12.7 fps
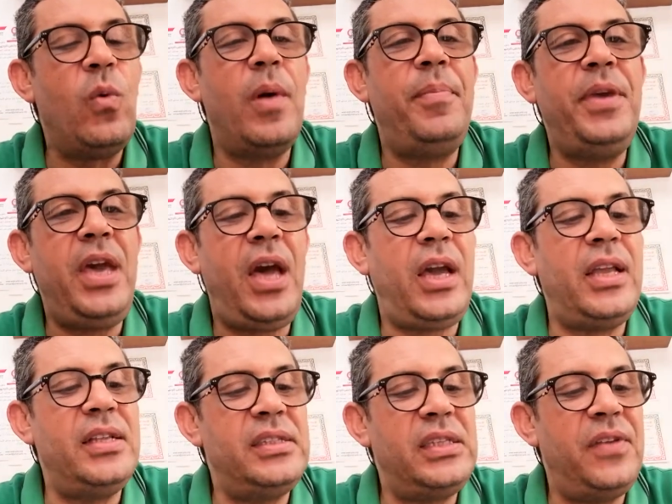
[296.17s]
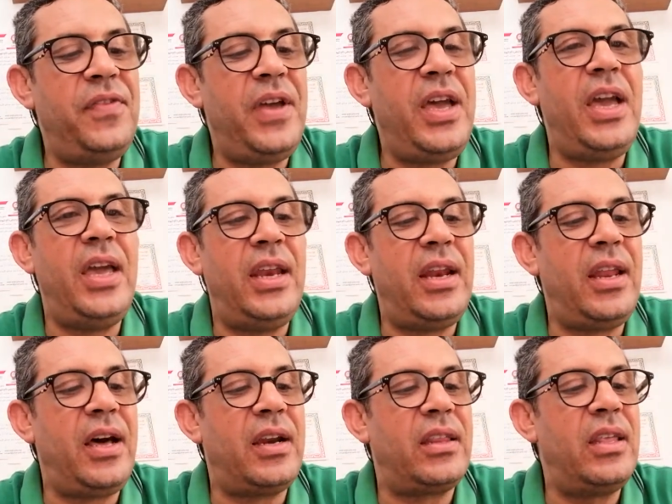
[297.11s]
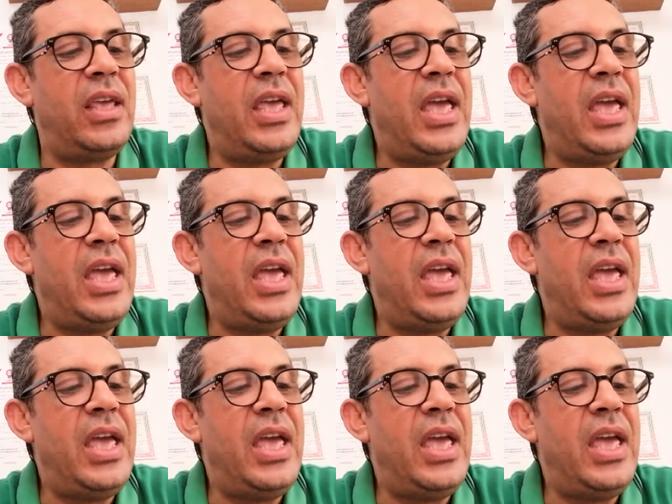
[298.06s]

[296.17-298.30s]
وبحق الانتفاع على الأرض